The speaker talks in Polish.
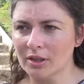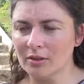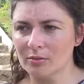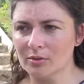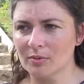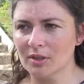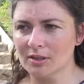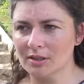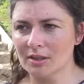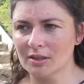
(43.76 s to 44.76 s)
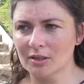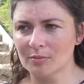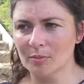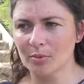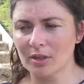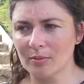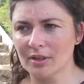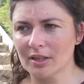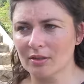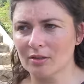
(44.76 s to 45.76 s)
Jedną żmiję znaleźliśmy półtora
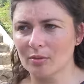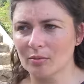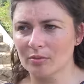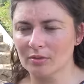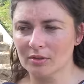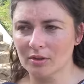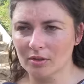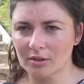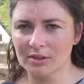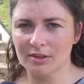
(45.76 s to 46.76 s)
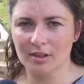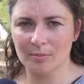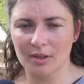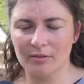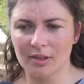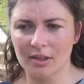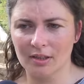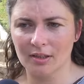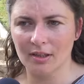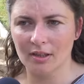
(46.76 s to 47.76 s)
metra od domu. To jest
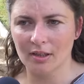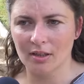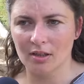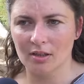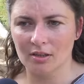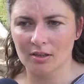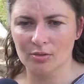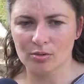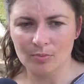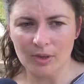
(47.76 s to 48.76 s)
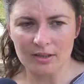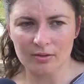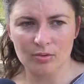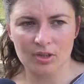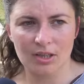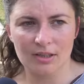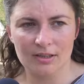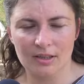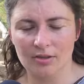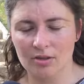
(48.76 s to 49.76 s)
naprawdę e, już bardzo duże dla
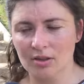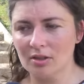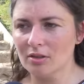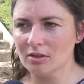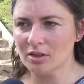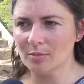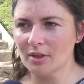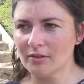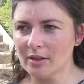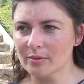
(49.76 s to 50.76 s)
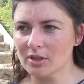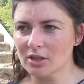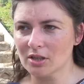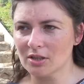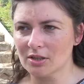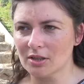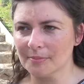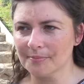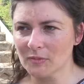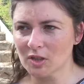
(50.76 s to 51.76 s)
nas zagrożenie i one się pojawiają coraz
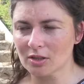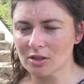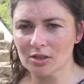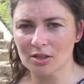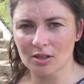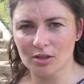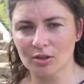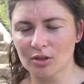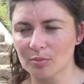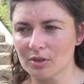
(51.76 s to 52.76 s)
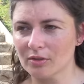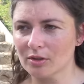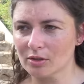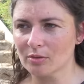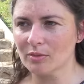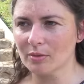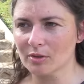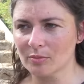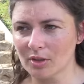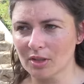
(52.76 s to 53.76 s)
częściej. Coraz częściej też koty przynoszą nam
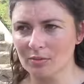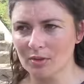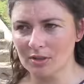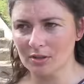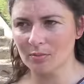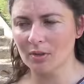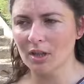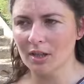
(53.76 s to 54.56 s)
żmije, które są